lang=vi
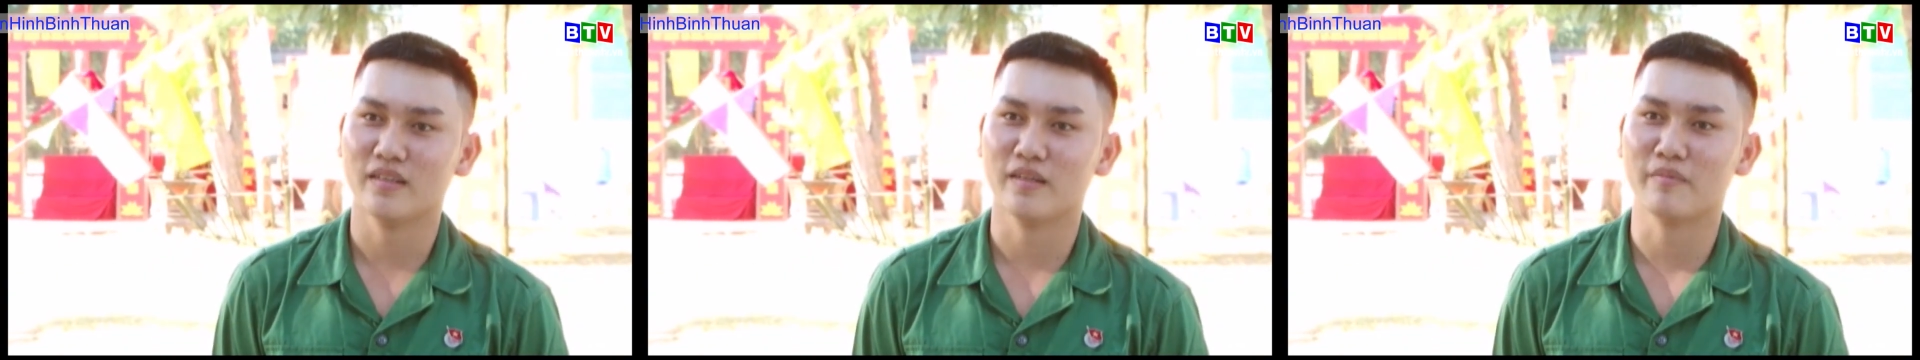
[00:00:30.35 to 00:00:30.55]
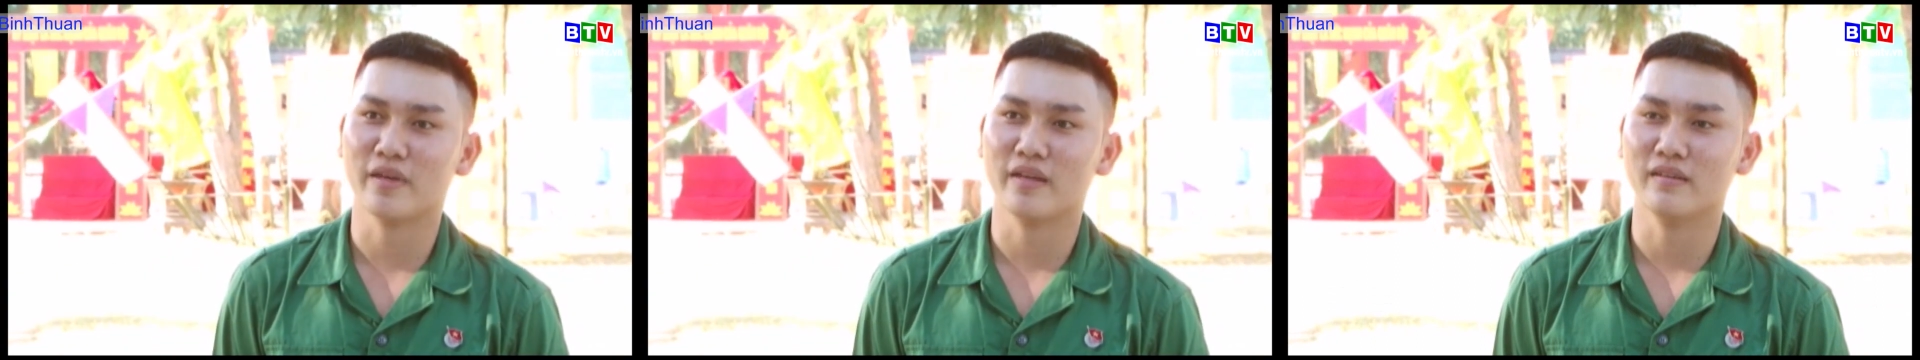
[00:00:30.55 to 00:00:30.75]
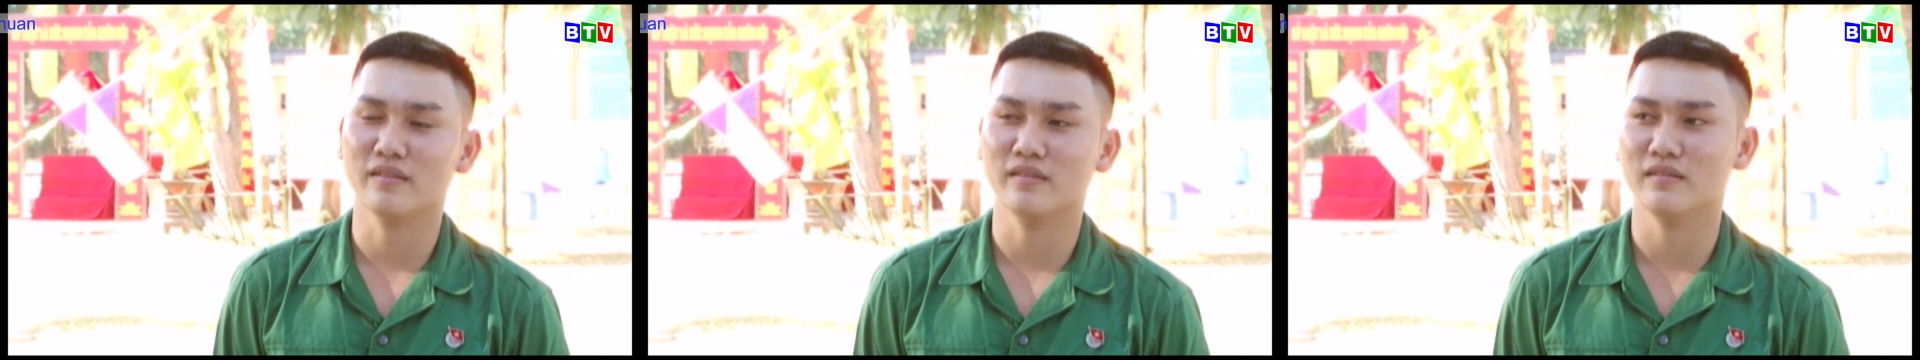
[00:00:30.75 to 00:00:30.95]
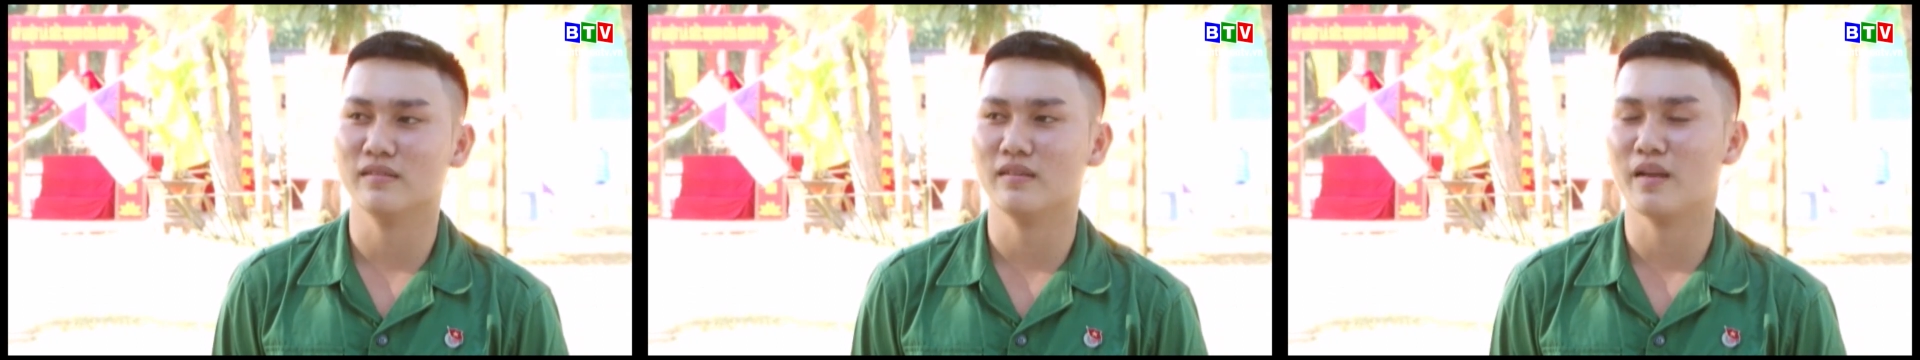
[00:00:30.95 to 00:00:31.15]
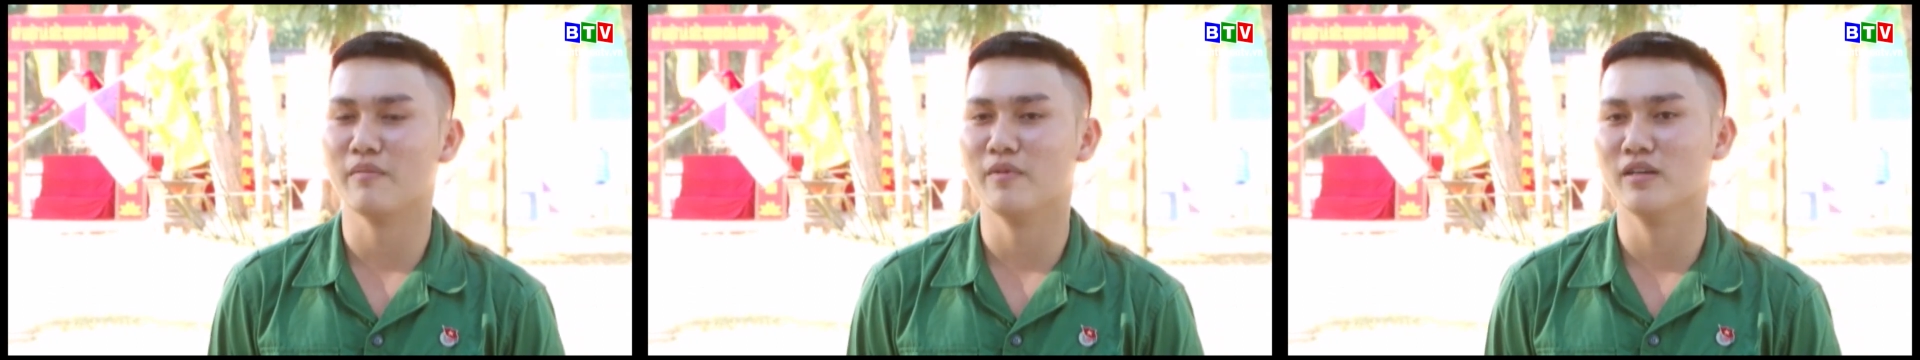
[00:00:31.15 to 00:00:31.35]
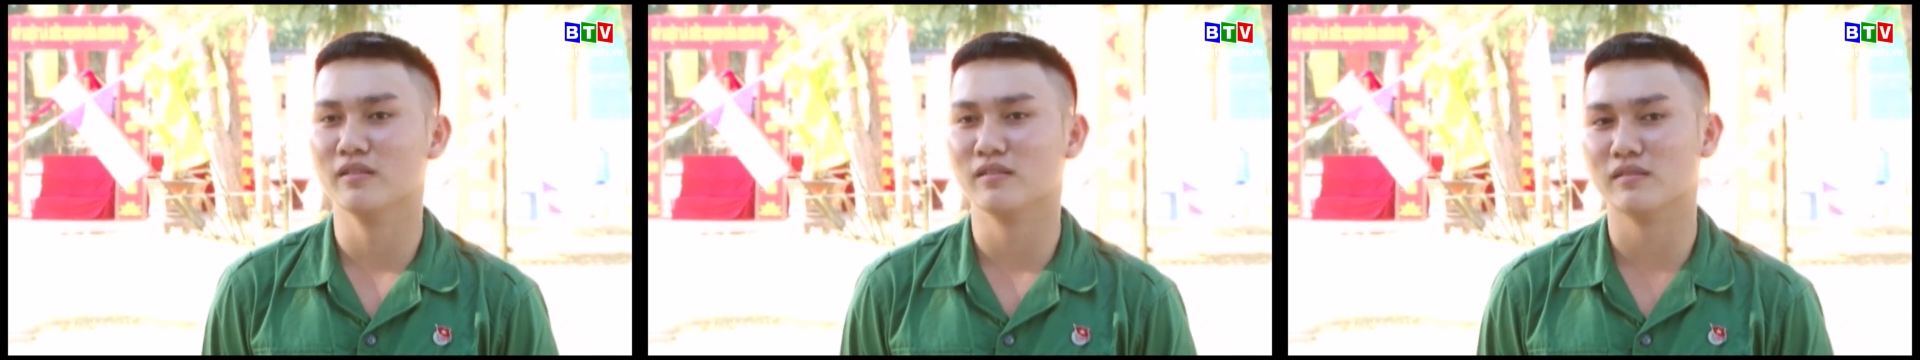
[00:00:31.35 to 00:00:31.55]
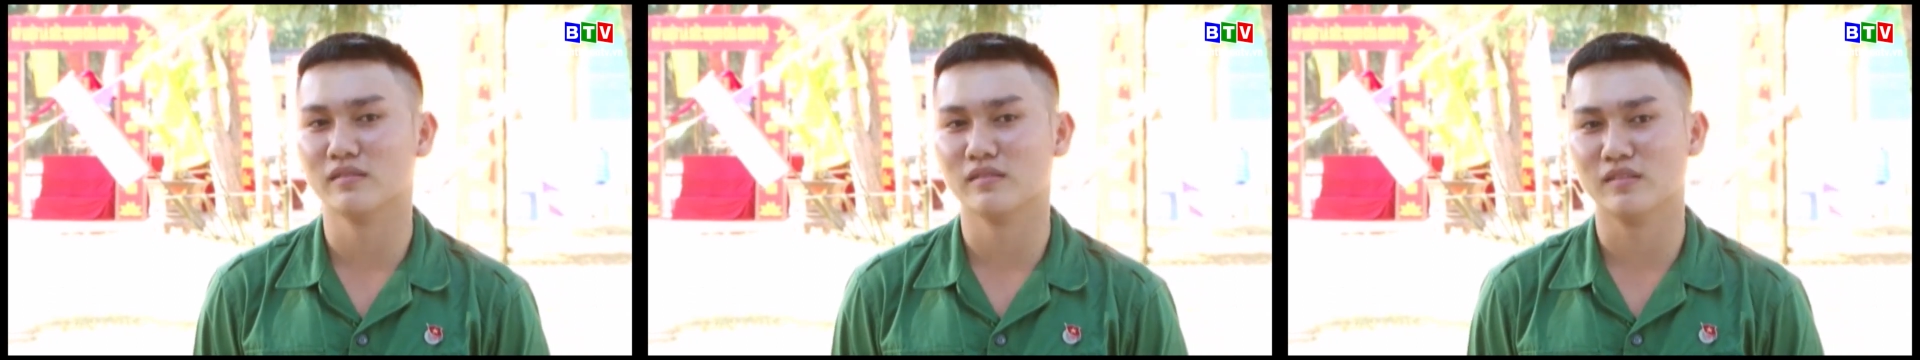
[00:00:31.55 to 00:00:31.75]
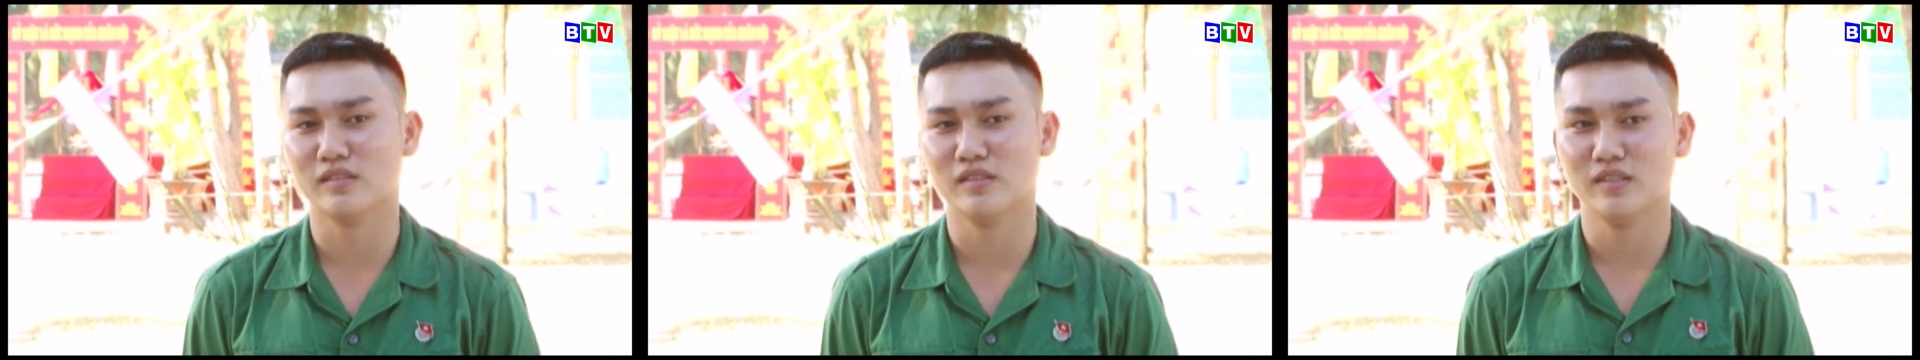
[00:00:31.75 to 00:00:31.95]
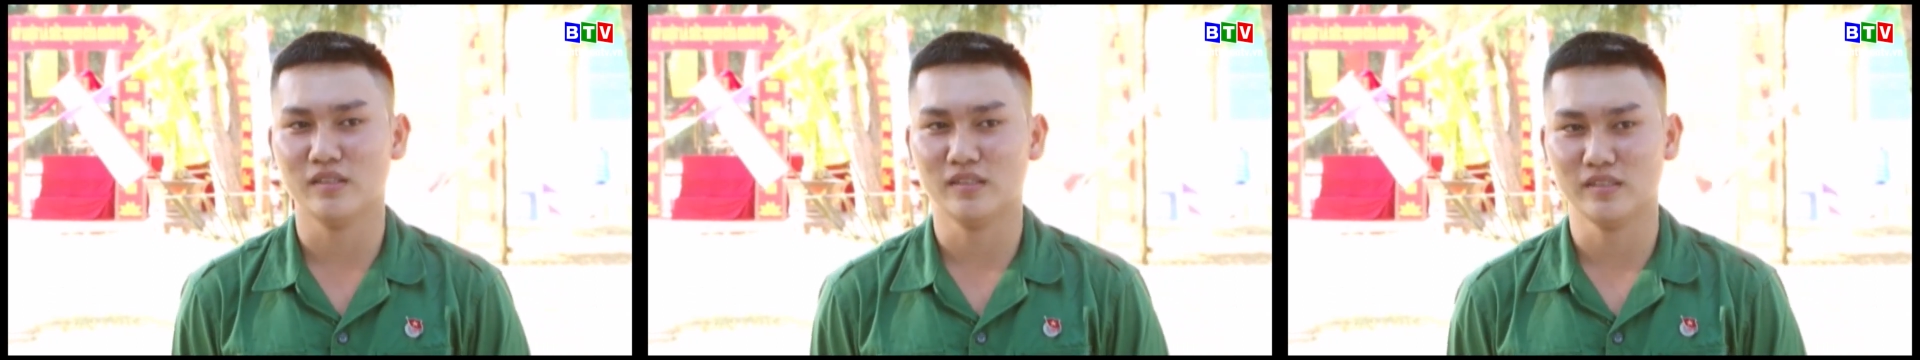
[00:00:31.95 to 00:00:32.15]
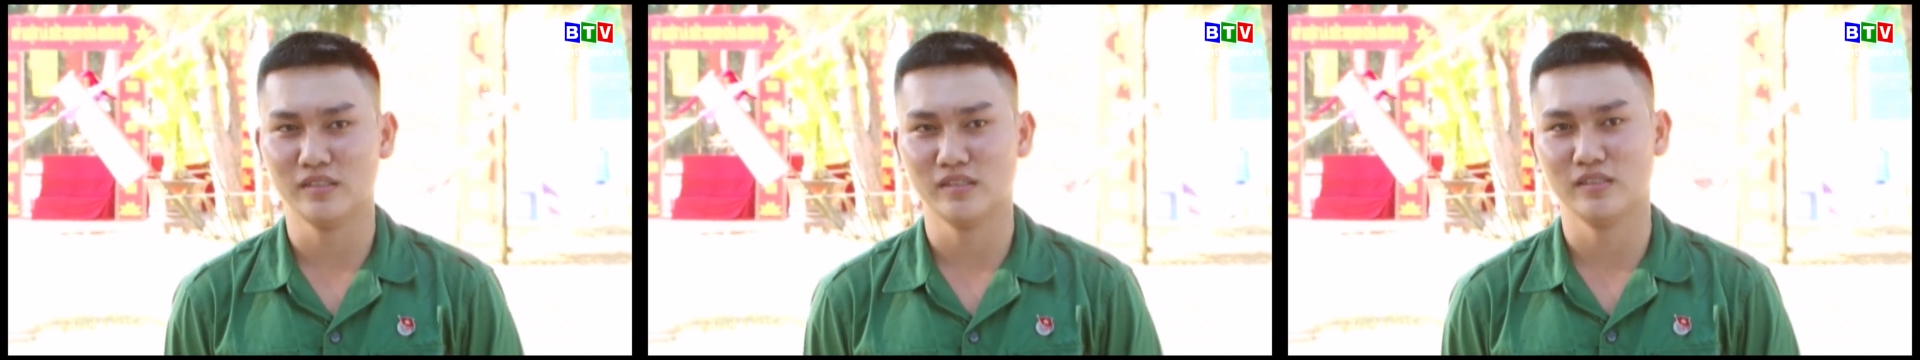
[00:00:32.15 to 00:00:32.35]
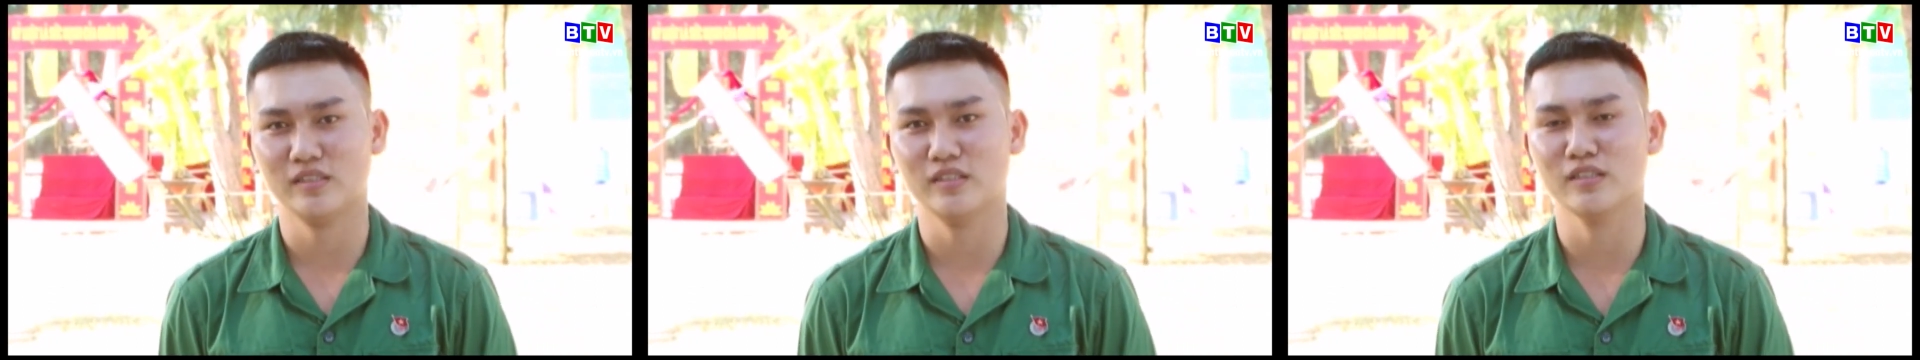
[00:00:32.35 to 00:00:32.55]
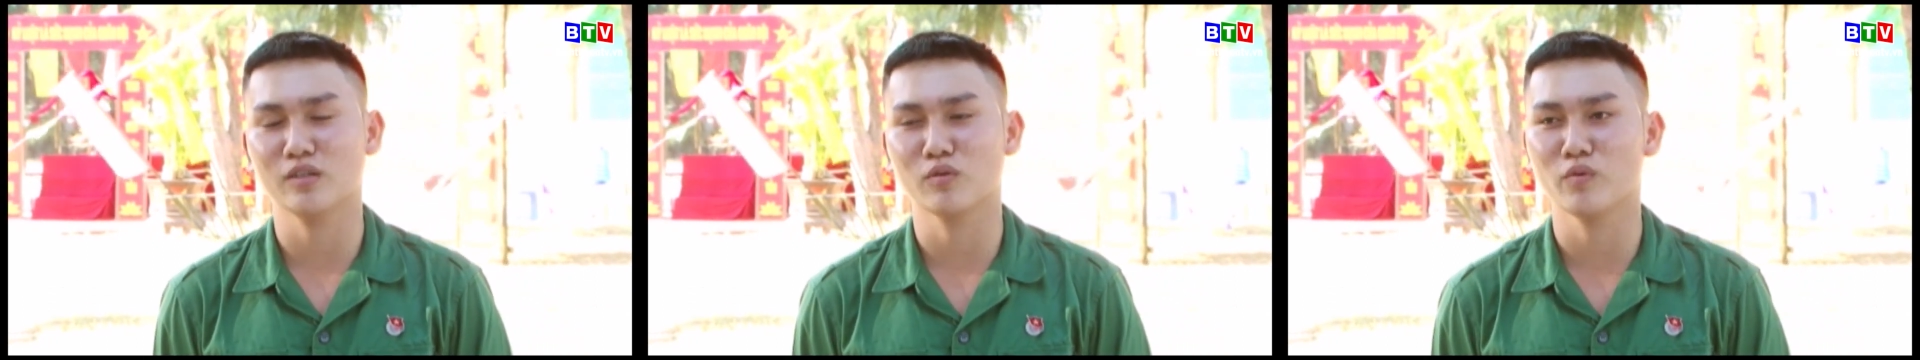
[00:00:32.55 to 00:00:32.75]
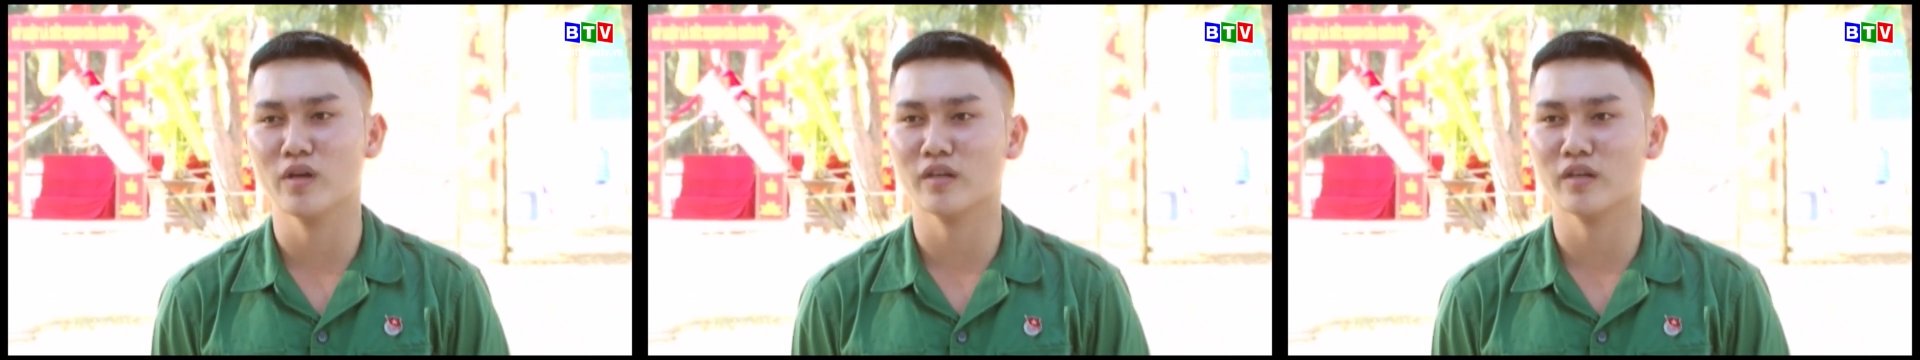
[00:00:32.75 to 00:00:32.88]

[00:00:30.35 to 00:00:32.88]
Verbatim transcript: Em đã làm đơn xin tình